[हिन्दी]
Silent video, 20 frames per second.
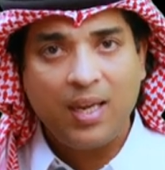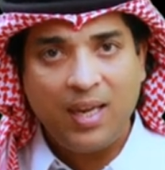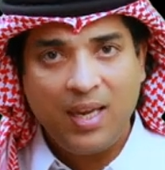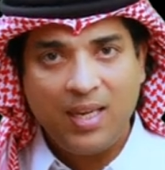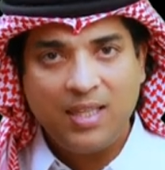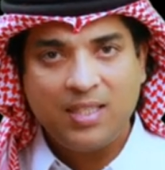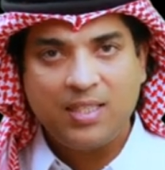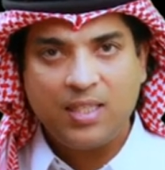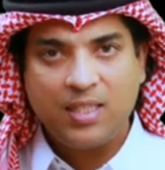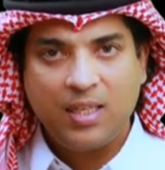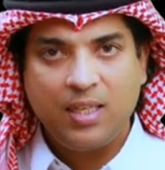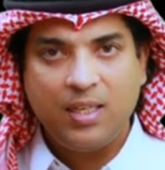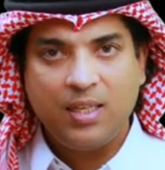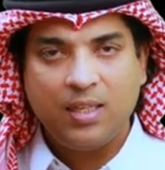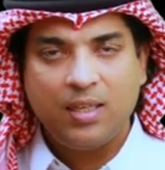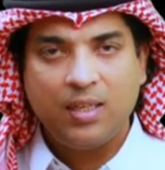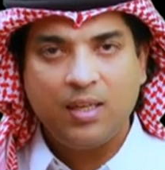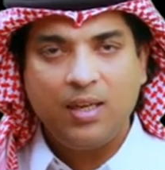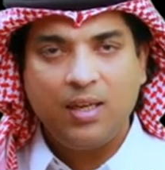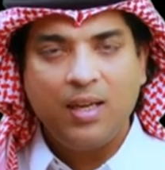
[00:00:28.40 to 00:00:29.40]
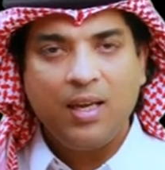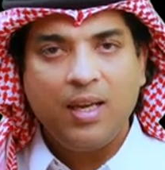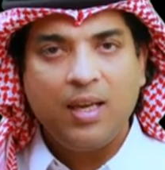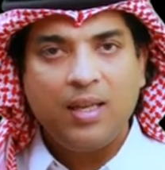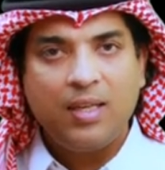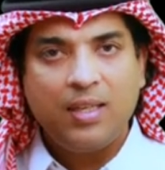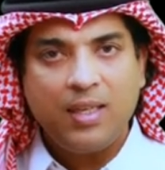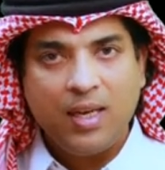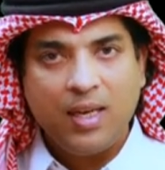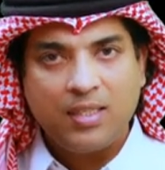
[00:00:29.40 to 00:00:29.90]
ईद सईद
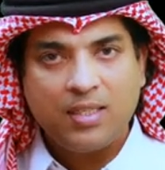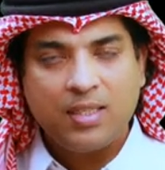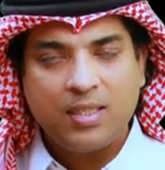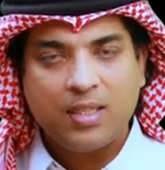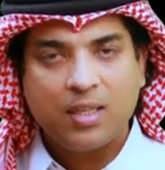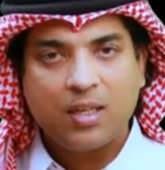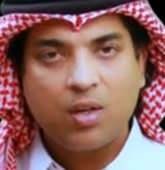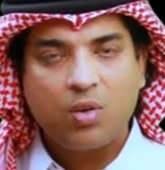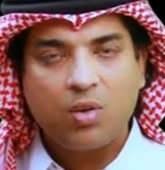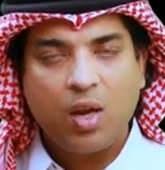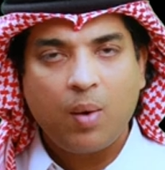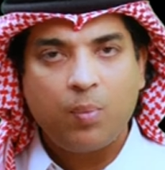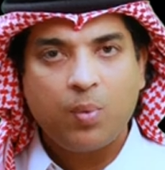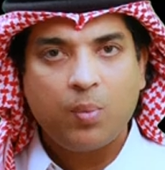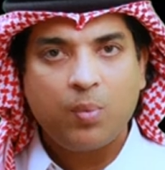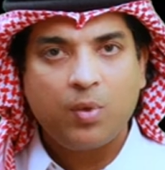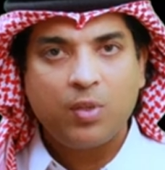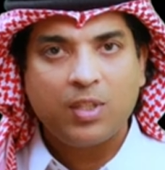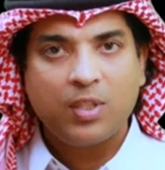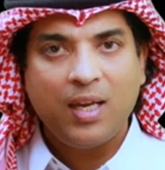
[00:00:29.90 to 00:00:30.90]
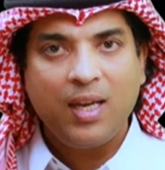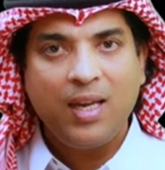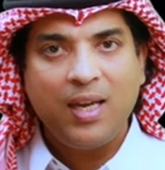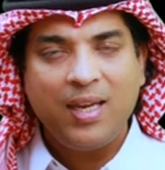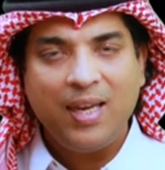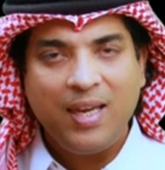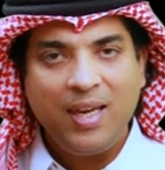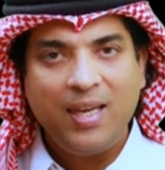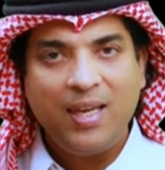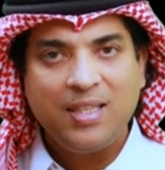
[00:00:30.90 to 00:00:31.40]
या इसकी जगह कोई आपको बोलता है
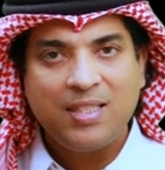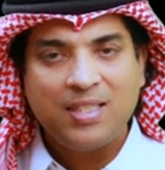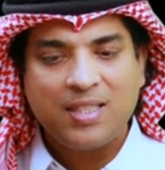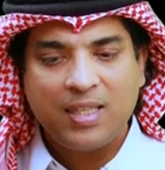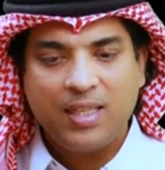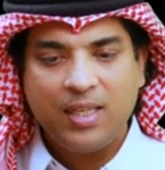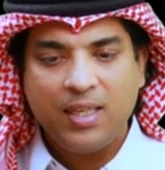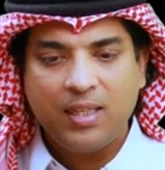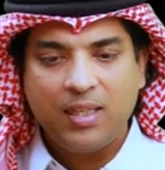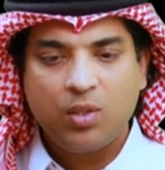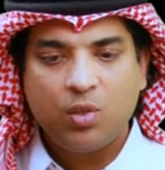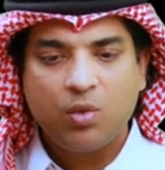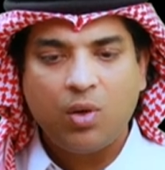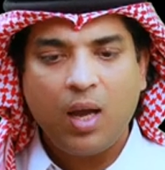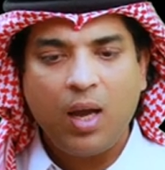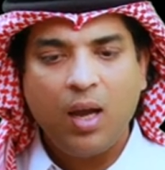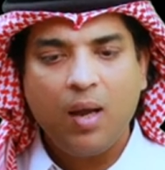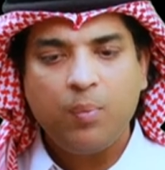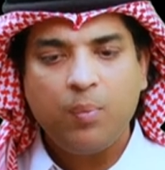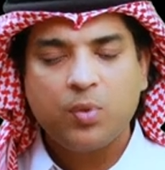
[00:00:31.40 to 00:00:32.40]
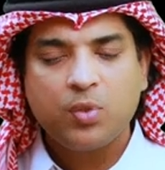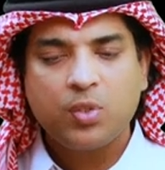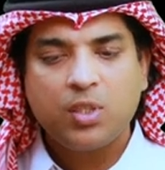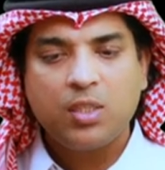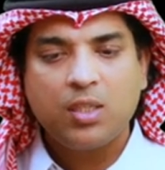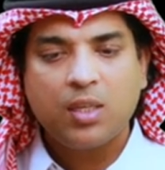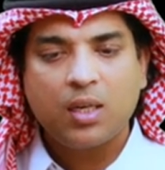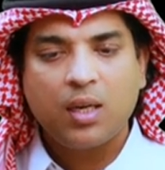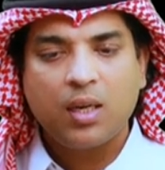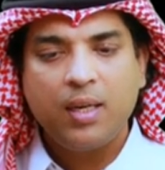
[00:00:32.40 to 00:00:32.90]
ईद सईद तो आप
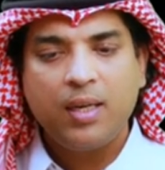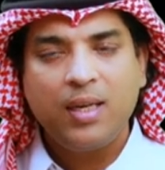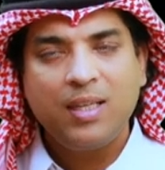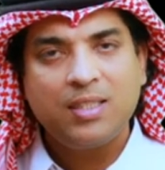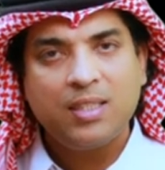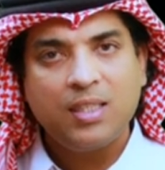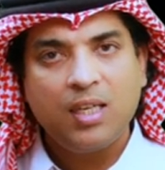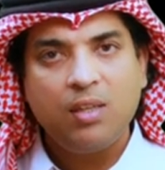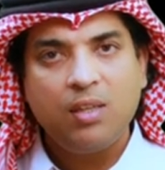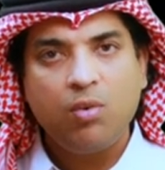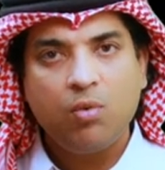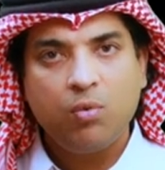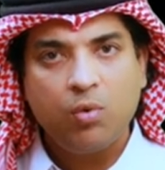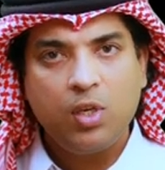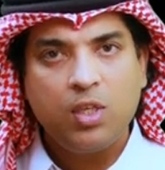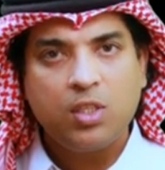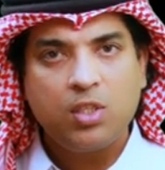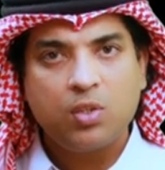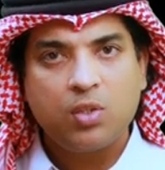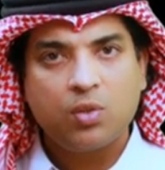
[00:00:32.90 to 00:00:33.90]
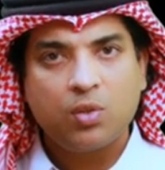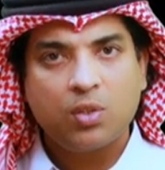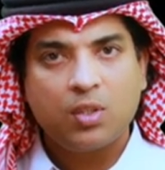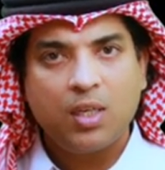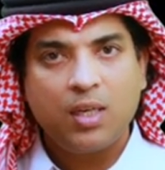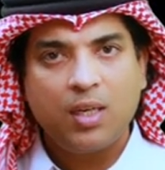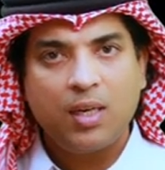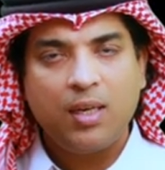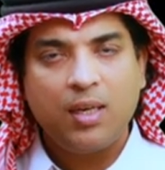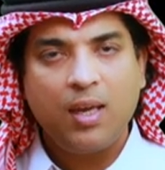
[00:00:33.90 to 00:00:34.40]
उसकी जगह ईद सईद भी वही चीज़
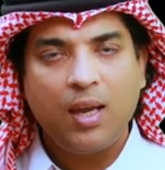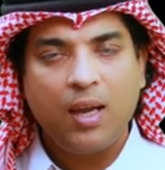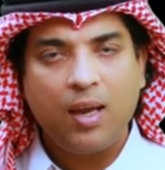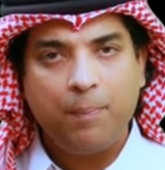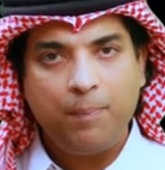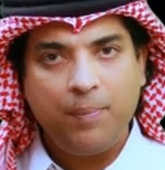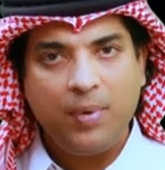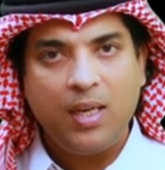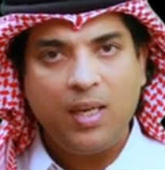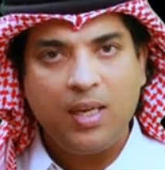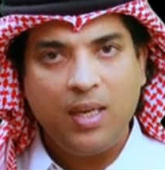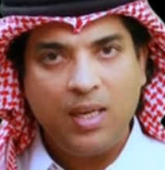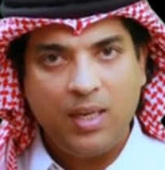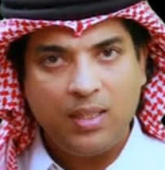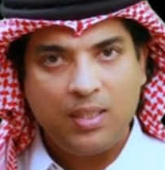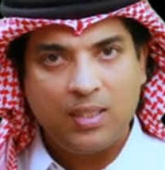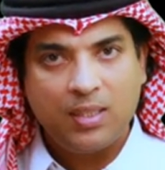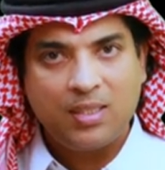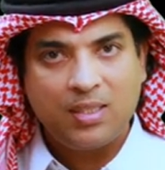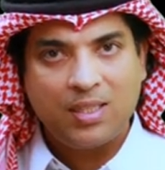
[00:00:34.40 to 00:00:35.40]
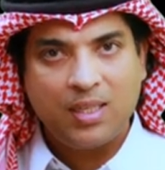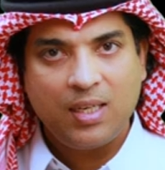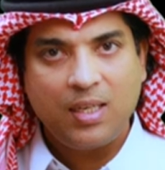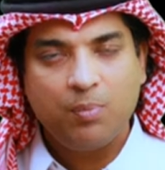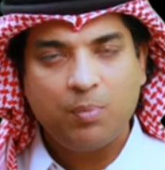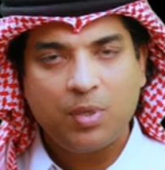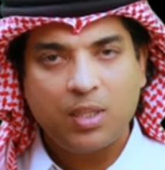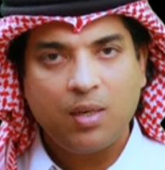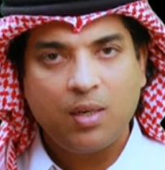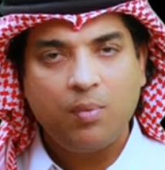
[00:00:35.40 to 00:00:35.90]
होता है यानी हैप्पी ईद
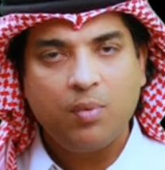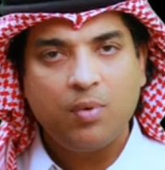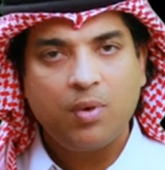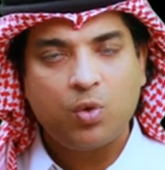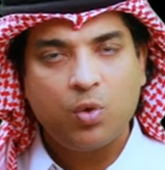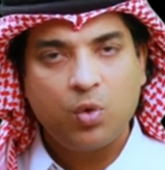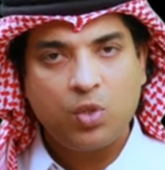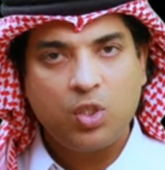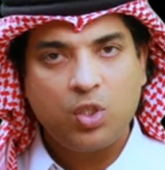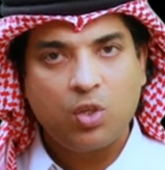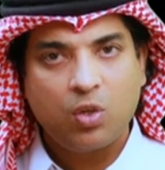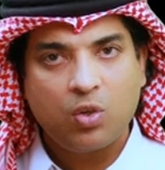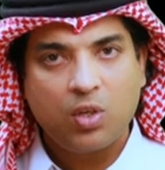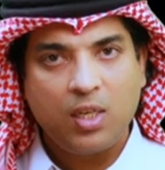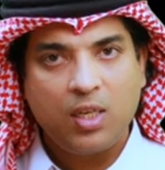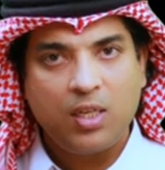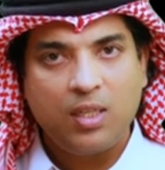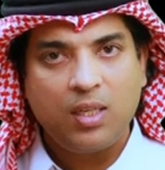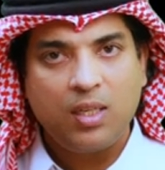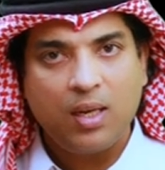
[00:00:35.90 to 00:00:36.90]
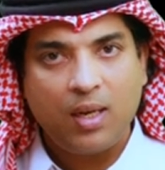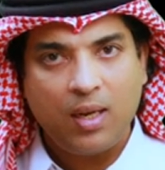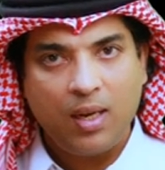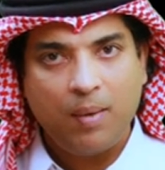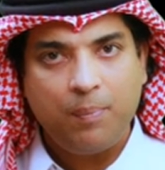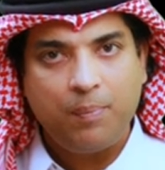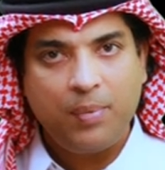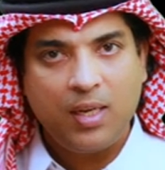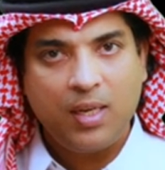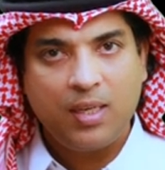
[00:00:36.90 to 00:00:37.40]
सईद मतलब खुशियों की ईद या
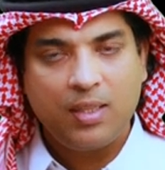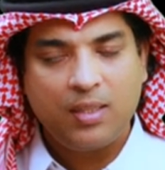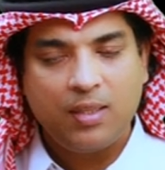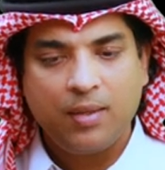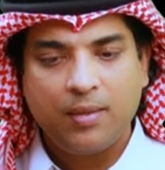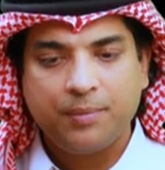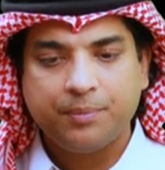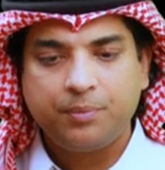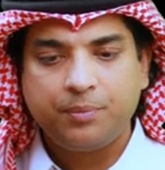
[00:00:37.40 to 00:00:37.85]
हैप्पी ईद